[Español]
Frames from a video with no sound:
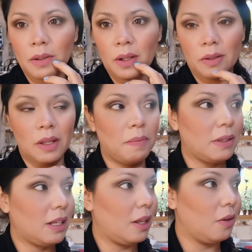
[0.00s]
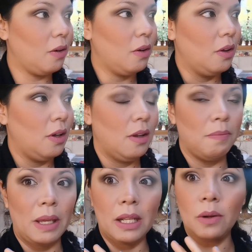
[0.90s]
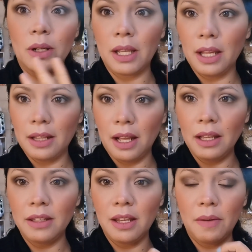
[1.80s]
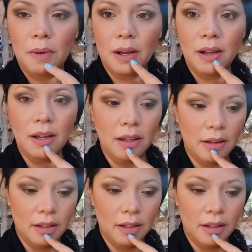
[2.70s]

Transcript: no se los he pasado, pero queda, lleva